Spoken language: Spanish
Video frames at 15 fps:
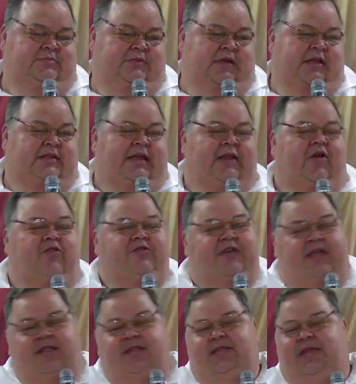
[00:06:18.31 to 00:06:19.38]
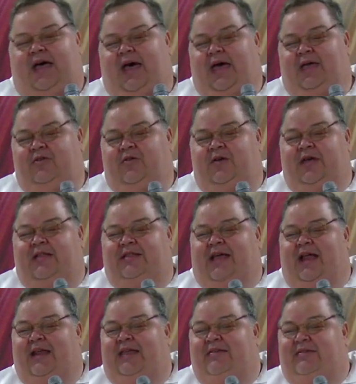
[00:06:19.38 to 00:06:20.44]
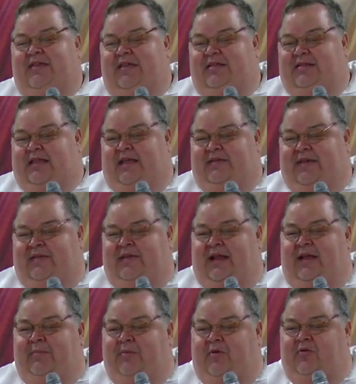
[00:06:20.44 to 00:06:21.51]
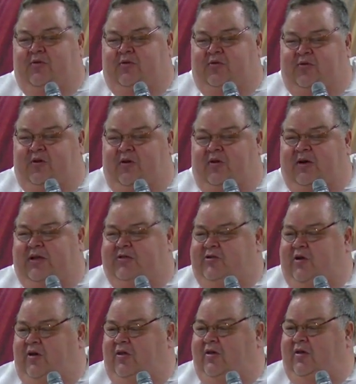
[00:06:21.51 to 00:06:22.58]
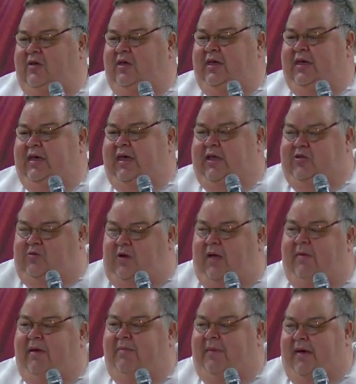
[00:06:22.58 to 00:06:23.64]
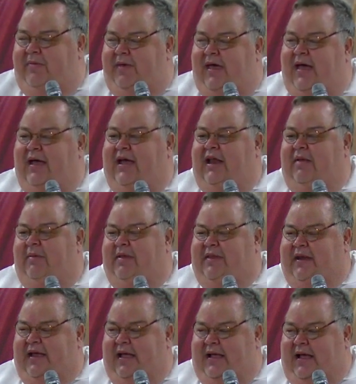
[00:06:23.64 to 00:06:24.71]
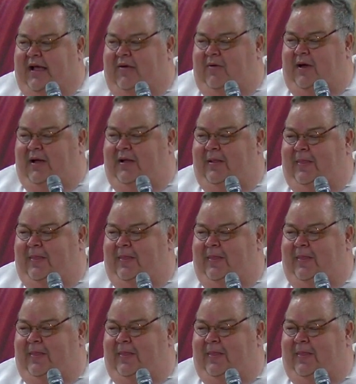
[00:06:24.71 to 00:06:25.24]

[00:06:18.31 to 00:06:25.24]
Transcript: y tenía 80 años y está lisita, hace liposucciones, todo, y tú la ves más vieja que la matraca de Cagua,